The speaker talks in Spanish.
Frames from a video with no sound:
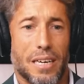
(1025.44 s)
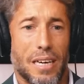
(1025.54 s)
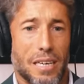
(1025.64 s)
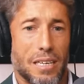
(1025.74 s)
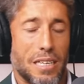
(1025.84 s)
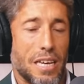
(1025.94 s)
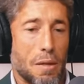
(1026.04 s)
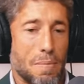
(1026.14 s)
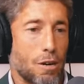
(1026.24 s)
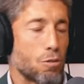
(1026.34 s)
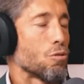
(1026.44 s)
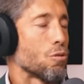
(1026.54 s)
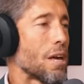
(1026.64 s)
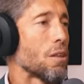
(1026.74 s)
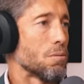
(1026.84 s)
que, y además
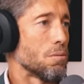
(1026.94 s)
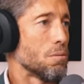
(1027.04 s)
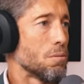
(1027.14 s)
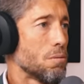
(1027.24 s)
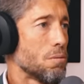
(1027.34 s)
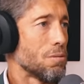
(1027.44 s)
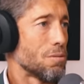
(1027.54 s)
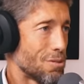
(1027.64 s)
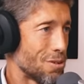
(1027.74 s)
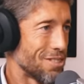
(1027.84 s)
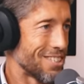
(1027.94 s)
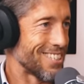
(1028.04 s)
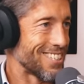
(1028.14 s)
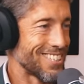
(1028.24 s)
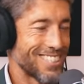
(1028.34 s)
controlado. ¿no? Y,
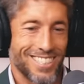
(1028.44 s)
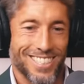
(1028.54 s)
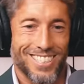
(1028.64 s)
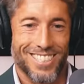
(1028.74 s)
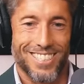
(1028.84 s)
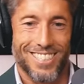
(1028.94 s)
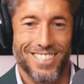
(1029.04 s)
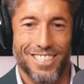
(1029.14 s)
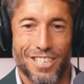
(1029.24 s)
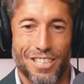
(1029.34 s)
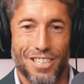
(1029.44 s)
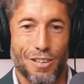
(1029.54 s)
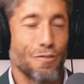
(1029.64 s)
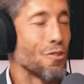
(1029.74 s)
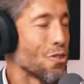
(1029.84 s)
y,
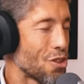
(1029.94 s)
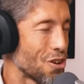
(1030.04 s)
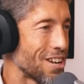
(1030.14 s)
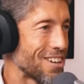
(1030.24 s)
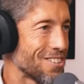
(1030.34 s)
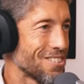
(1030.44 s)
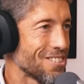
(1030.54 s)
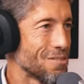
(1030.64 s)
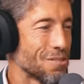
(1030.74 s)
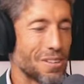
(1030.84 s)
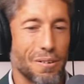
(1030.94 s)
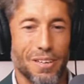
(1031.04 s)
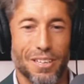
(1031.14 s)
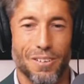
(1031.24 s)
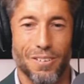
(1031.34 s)
y, funciona, ¿no? Como una
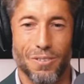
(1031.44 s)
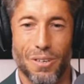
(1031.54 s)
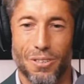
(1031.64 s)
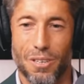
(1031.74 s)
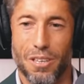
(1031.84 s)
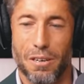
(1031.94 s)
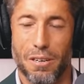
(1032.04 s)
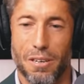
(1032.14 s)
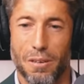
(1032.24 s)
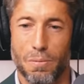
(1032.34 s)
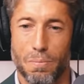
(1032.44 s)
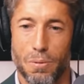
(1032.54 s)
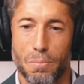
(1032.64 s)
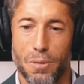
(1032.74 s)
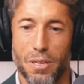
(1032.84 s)
vez cuando hice eh,
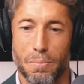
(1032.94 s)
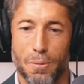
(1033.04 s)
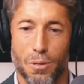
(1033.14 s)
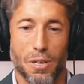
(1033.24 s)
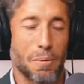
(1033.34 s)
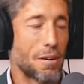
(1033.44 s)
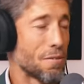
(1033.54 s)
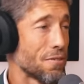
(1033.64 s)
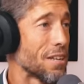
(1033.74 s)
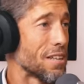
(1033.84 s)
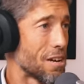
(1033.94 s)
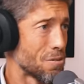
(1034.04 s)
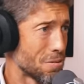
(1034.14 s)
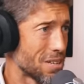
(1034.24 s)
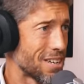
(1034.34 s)
un, eh, programa con Fran de
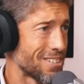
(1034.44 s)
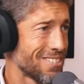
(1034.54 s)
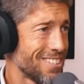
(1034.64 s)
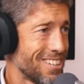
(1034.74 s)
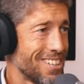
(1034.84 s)
Jungla, ¿no?